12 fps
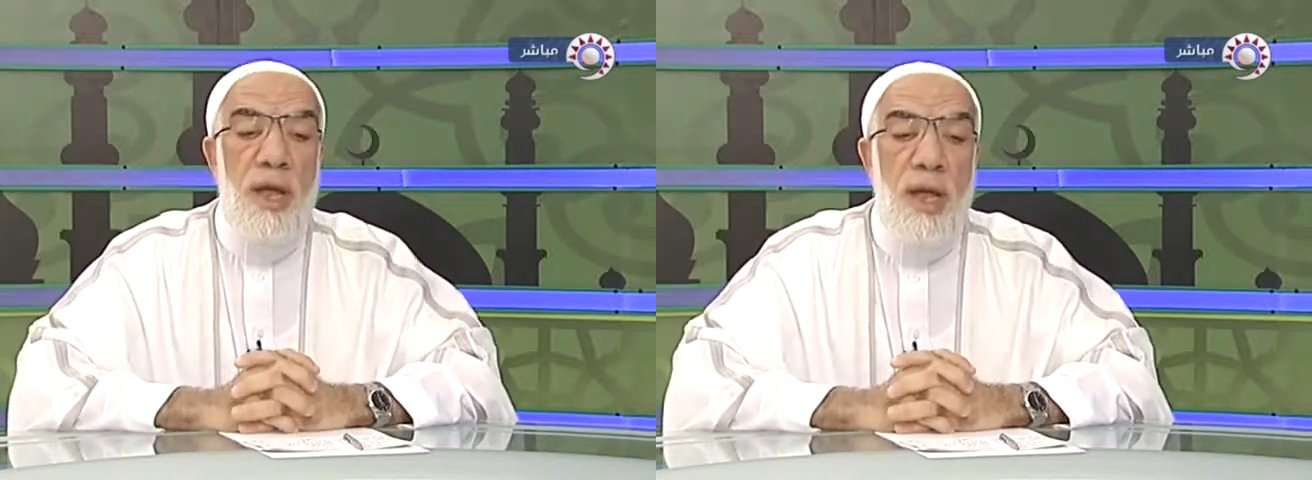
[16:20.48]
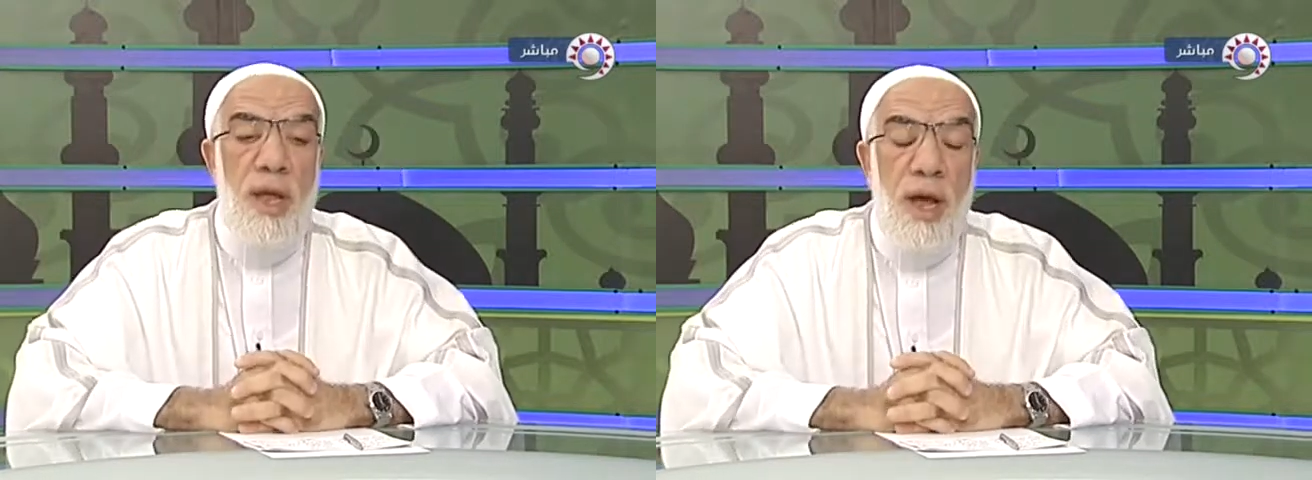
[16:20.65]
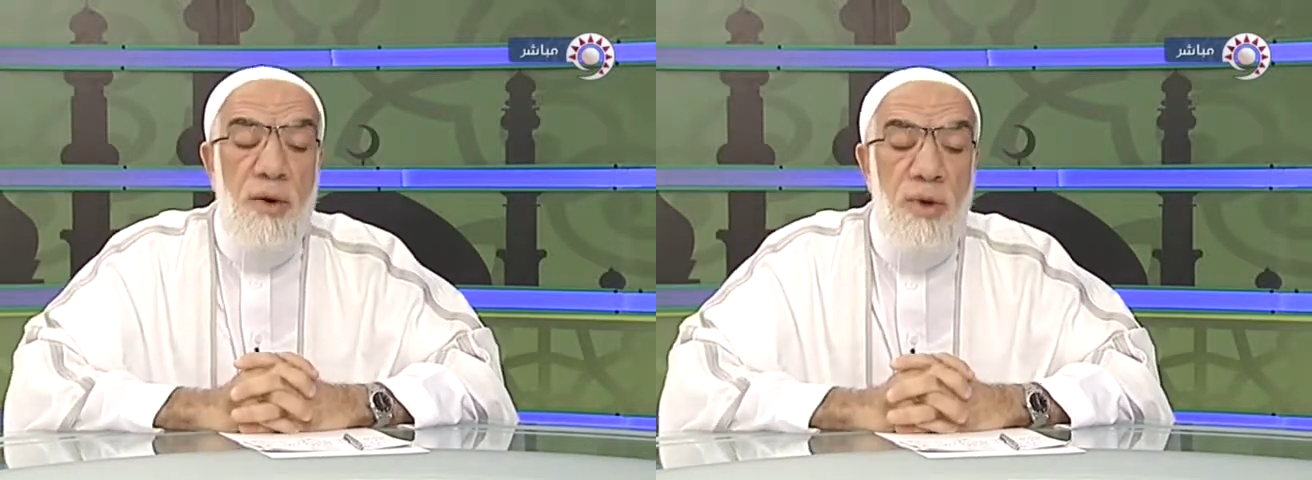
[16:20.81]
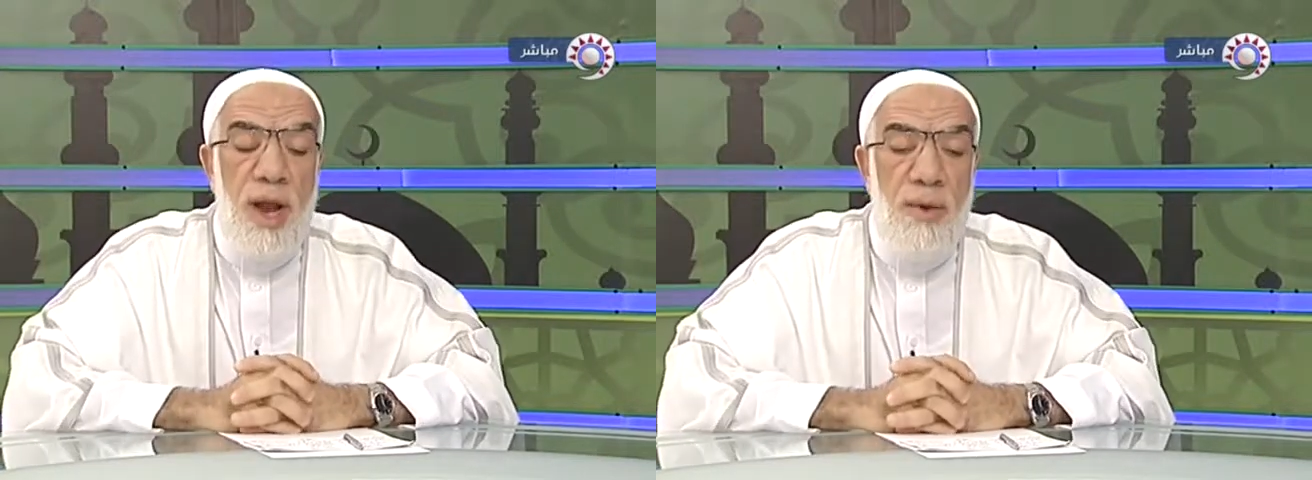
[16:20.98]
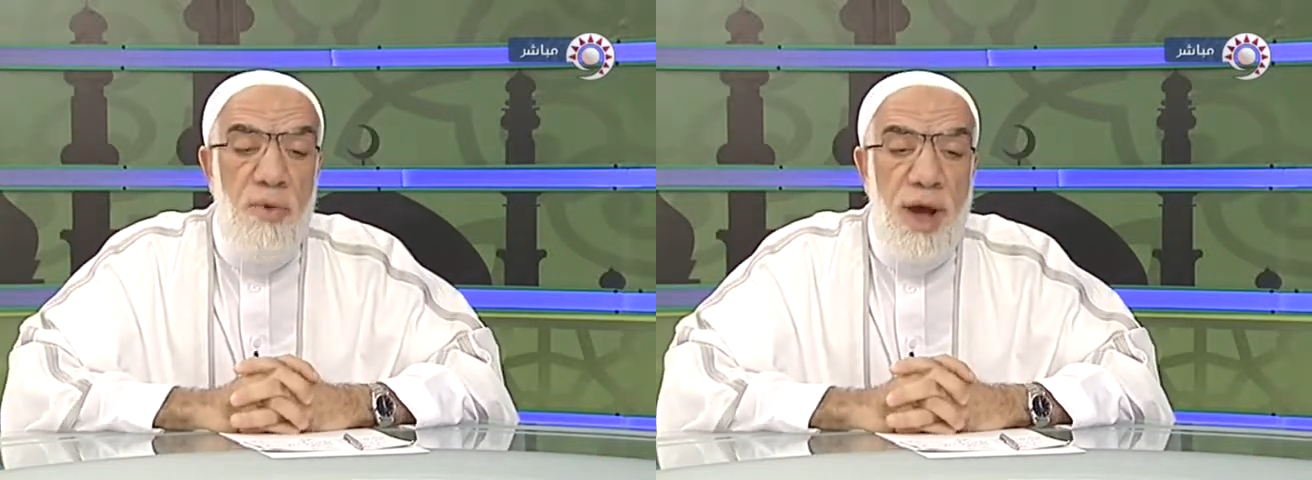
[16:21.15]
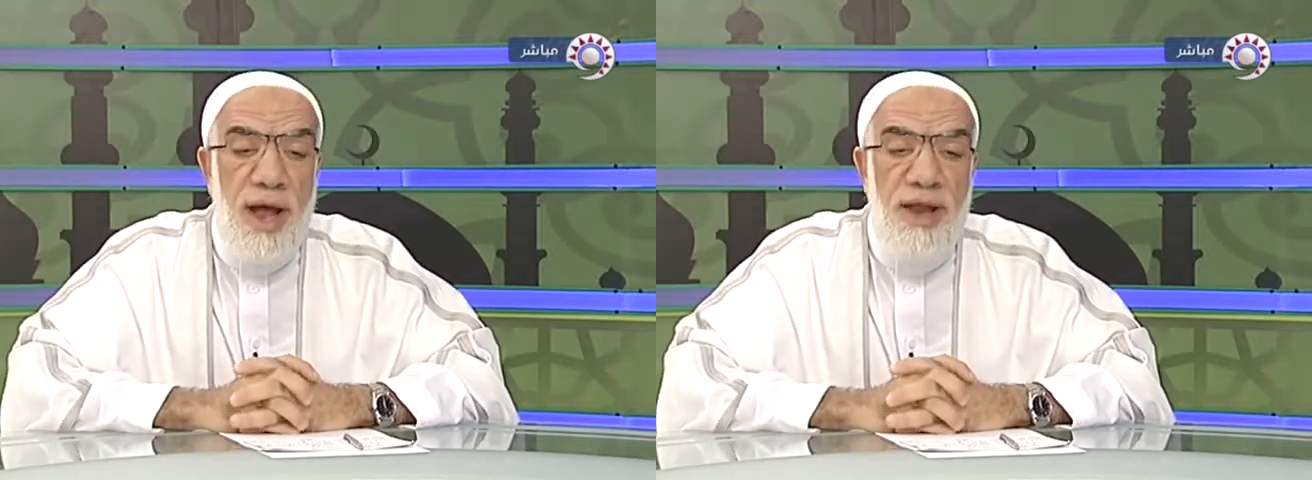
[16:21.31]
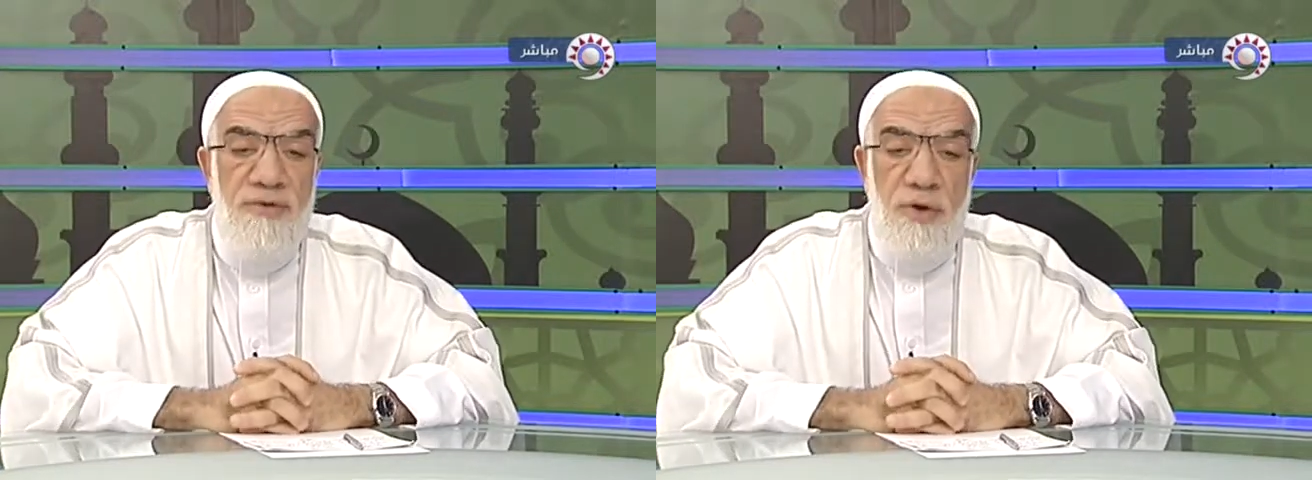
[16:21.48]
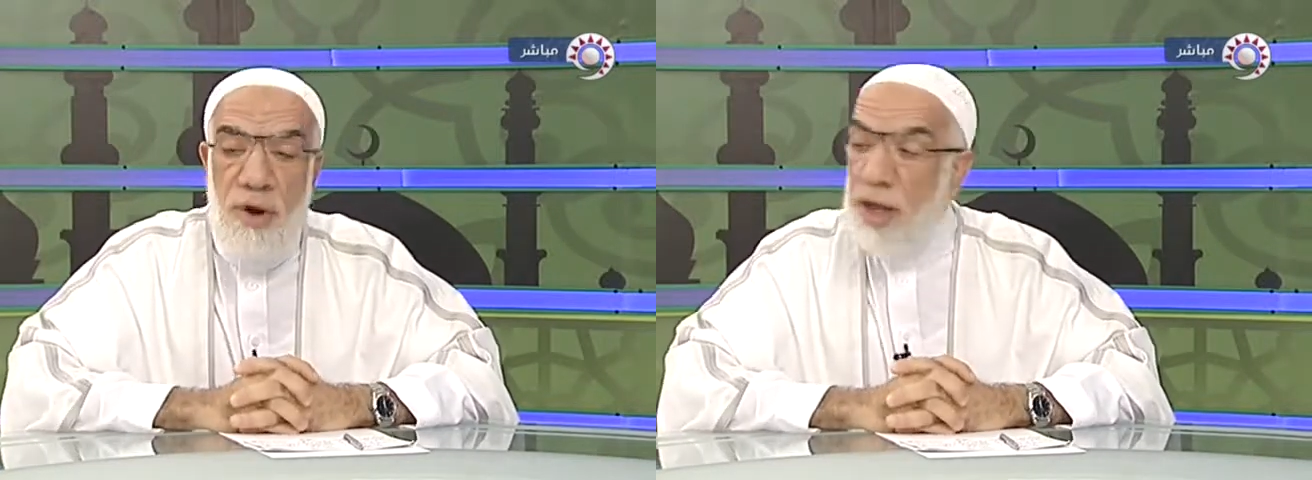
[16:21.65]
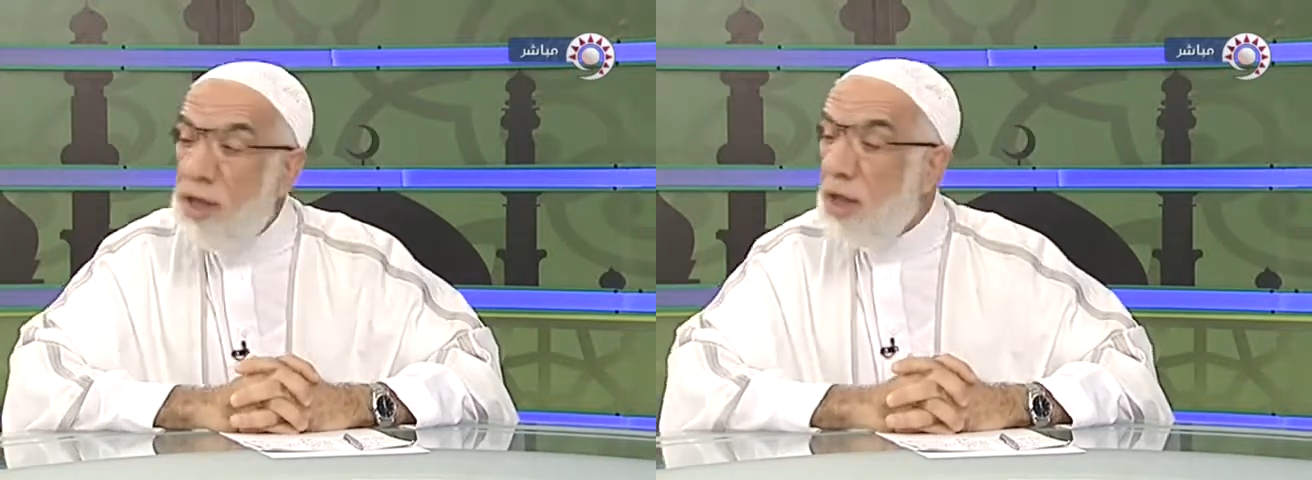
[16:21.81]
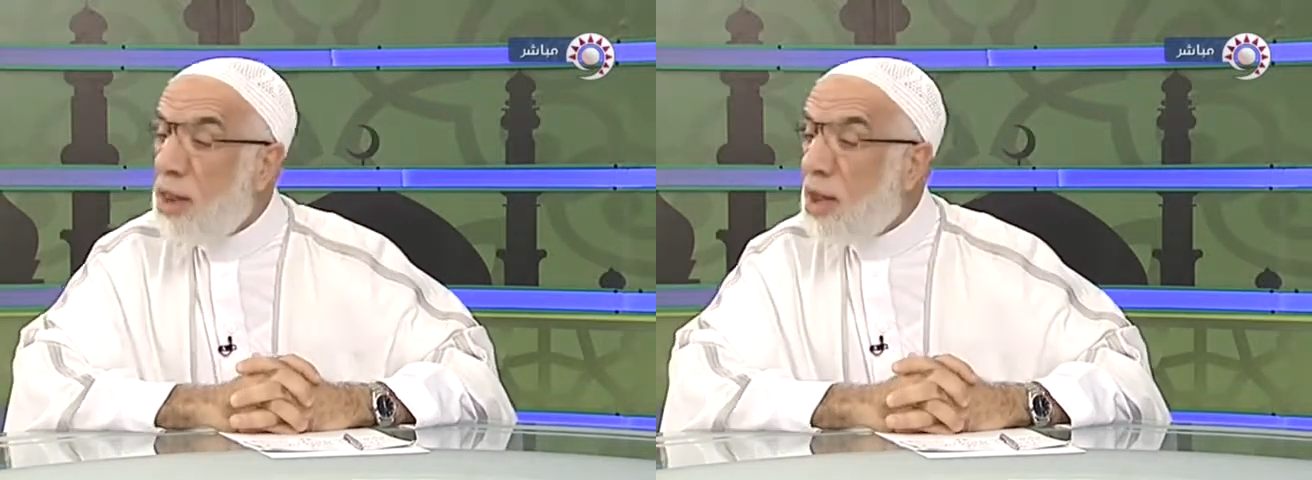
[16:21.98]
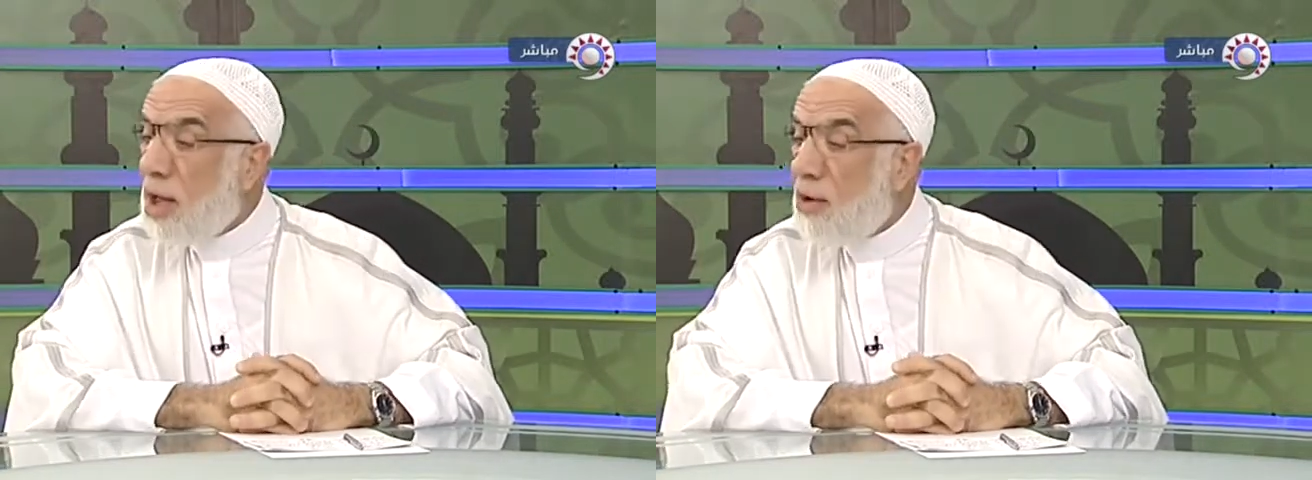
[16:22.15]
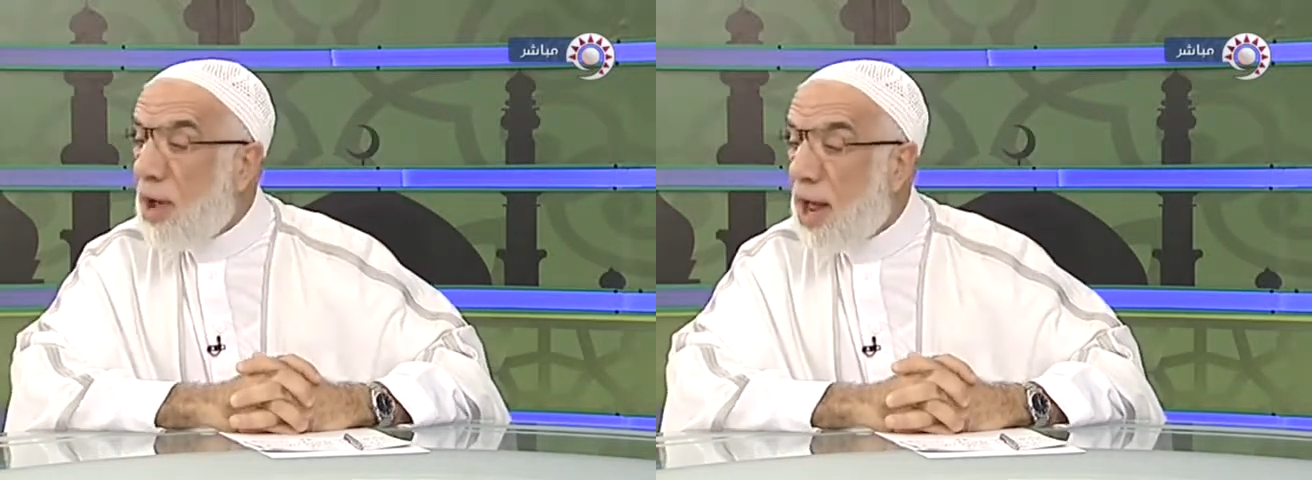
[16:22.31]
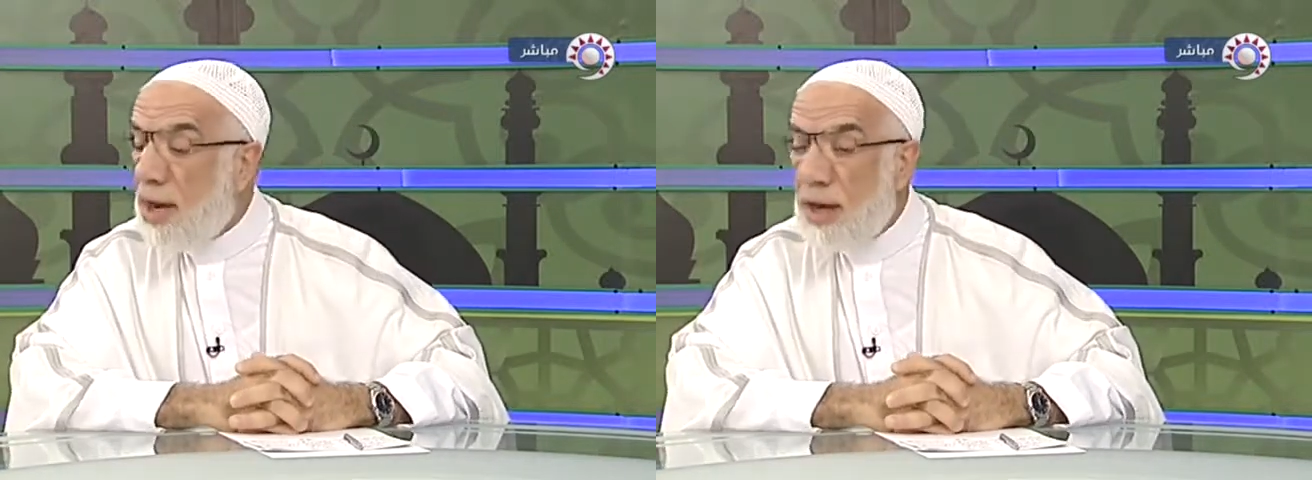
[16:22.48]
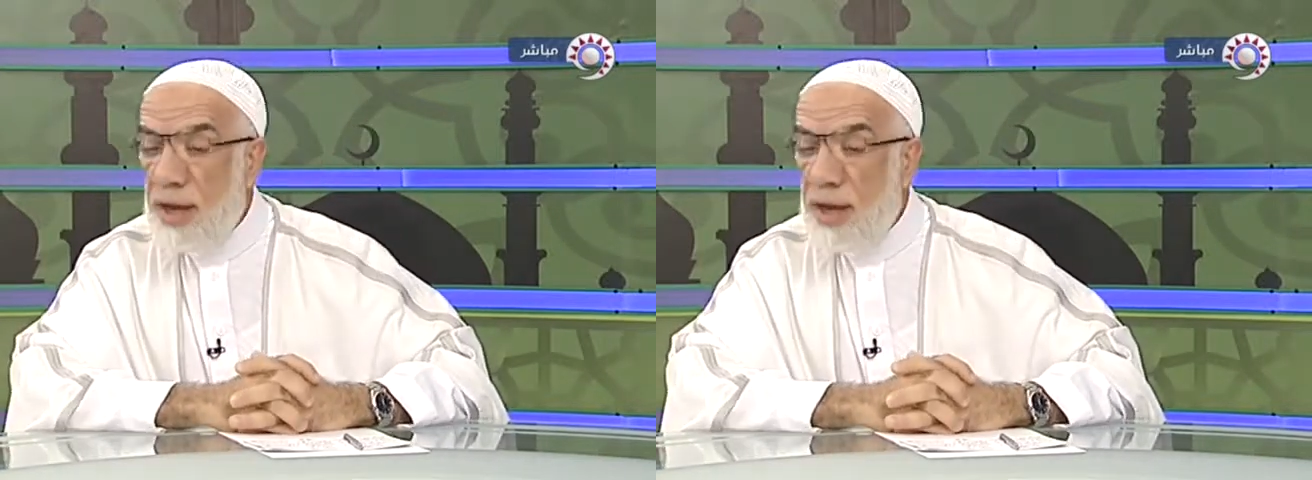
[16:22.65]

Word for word: اقول ابو حنيفه رضي الله عنه